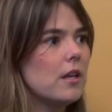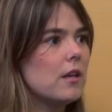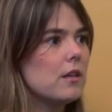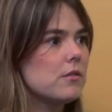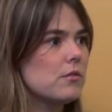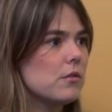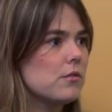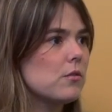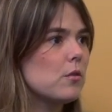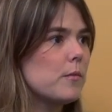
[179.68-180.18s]

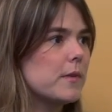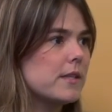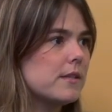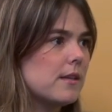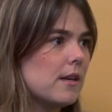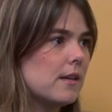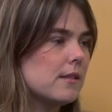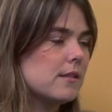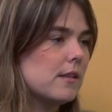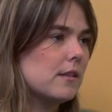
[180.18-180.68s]
relações
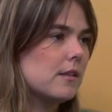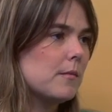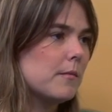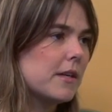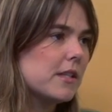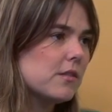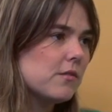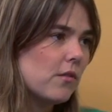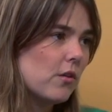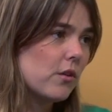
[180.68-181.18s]
comerciais ainda
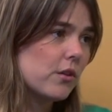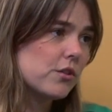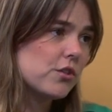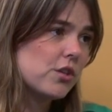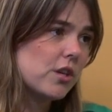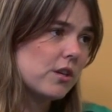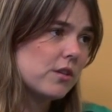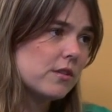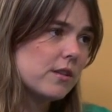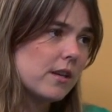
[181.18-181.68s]
mais
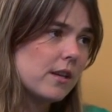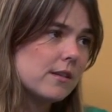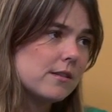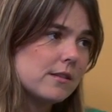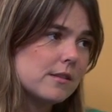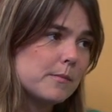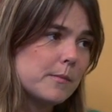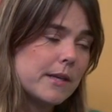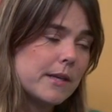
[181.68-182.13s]
fortes entre esses